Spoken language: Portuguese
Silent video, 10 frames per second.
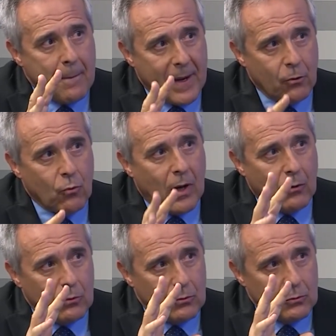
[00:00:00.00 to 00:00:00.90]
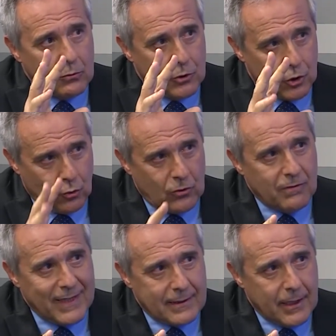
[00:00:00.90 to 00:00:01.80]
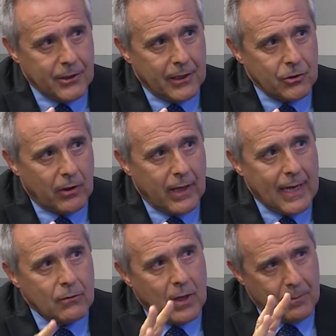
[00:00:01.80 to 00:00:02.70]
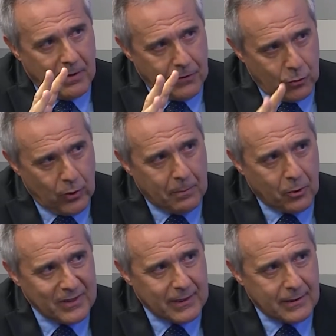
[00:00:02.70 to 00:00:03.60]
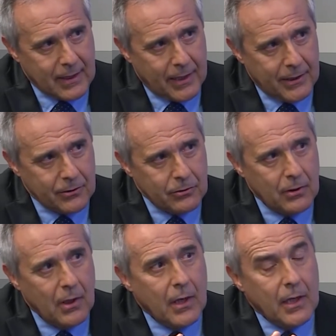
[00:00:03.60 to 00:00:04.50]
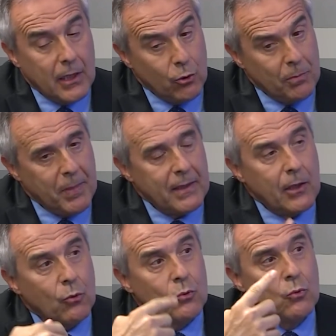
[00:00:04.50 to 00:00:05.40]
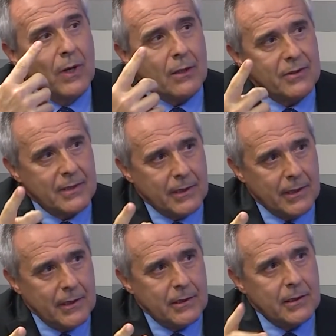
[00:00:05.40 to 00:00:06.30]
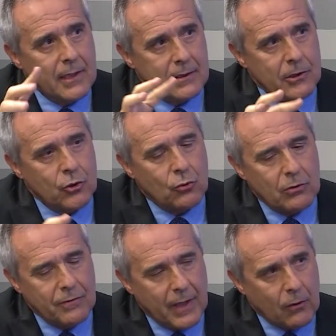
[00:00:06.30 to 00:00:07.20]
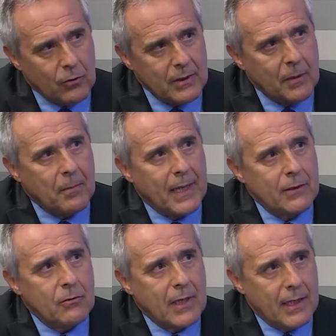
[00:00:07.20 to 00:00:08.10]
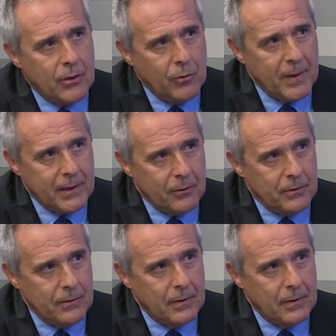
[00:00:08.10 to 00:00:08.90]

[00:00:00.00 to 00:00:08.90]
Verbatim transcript: para o qual o desconto vai ser direcionado, a prefeitura processar isso e no IPTU do ano seguinte esse desconto virá contemplado no carnê do IPTU.